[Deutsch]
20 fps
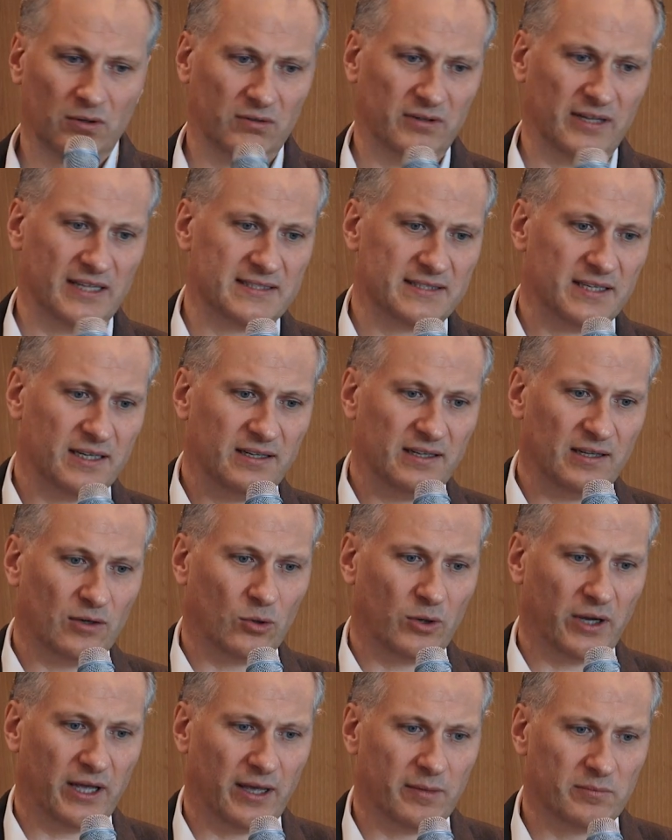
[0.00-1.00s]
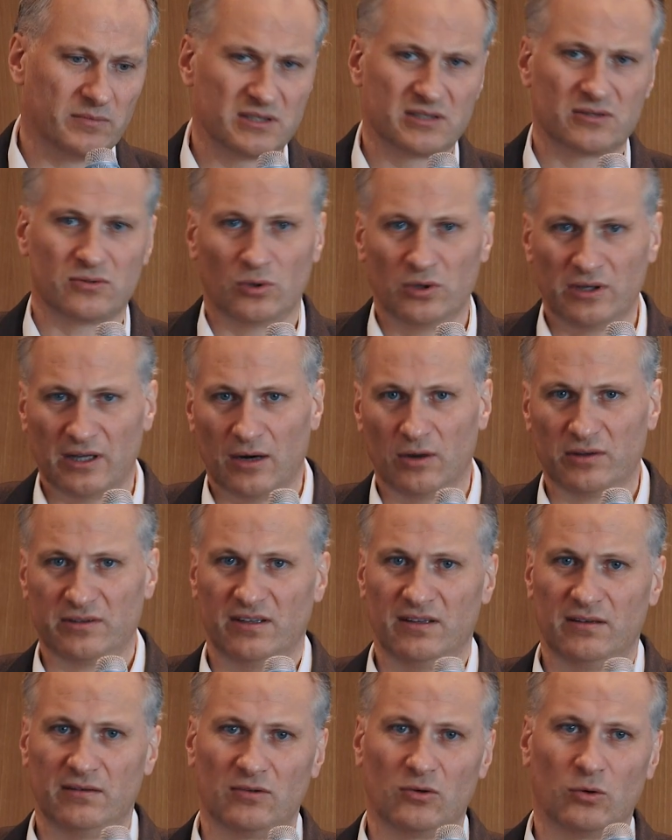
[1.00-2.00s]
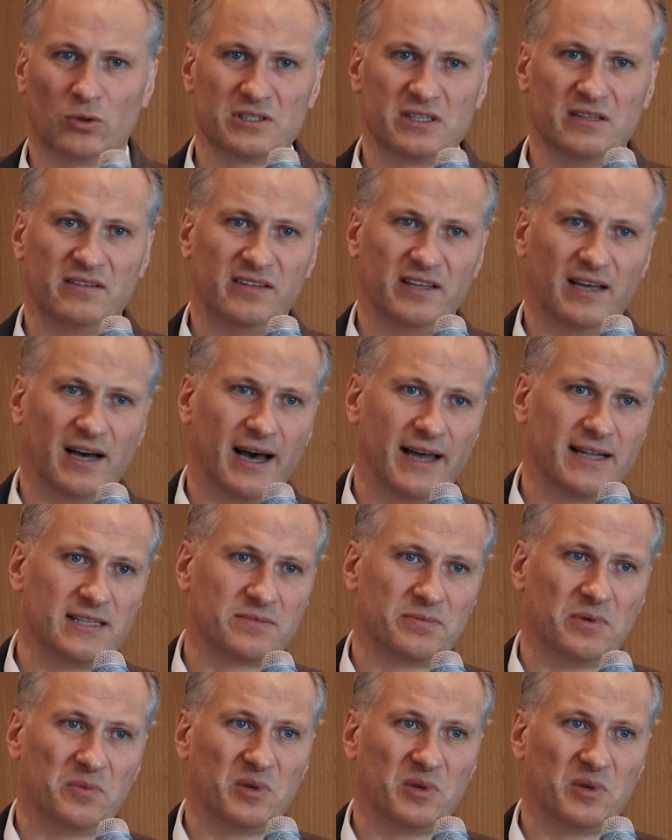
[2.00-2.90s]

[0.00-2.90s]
Dann sind die OEMs und auch die großen Tier 1,